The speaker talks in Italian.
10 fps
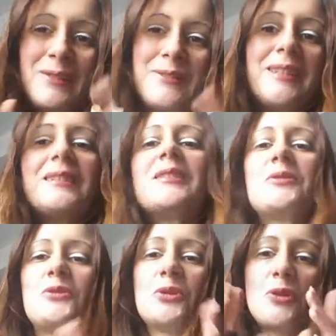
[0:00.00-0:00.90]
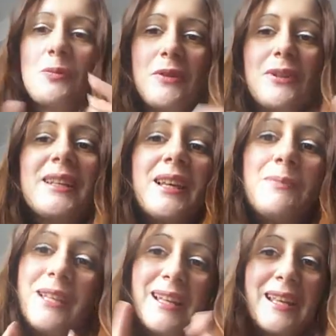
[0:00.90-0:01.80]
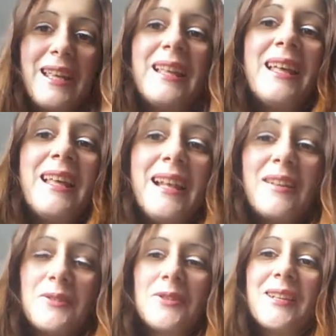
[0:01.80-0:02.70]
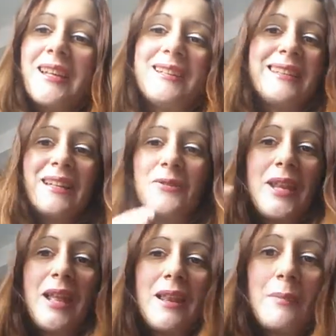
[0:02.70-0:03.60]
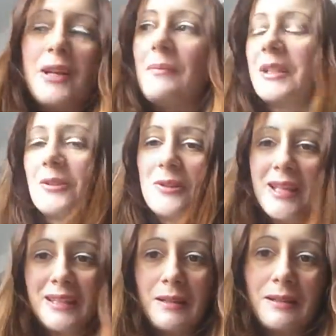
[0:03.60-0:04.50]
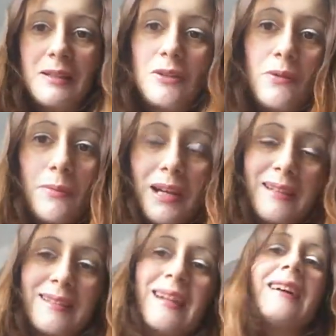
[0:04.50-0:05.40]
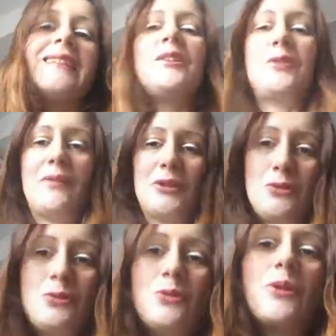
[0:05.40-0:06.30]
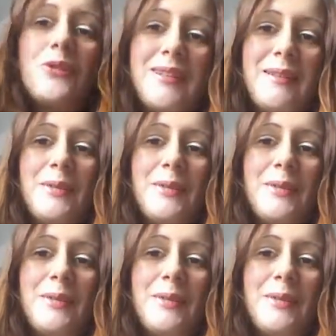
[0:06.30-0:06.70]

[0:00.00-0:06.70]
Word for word: Così, giusto per farti capire che la sottoscritta non è la prima troietta che trovi per la strada, io ti faccio un culo così se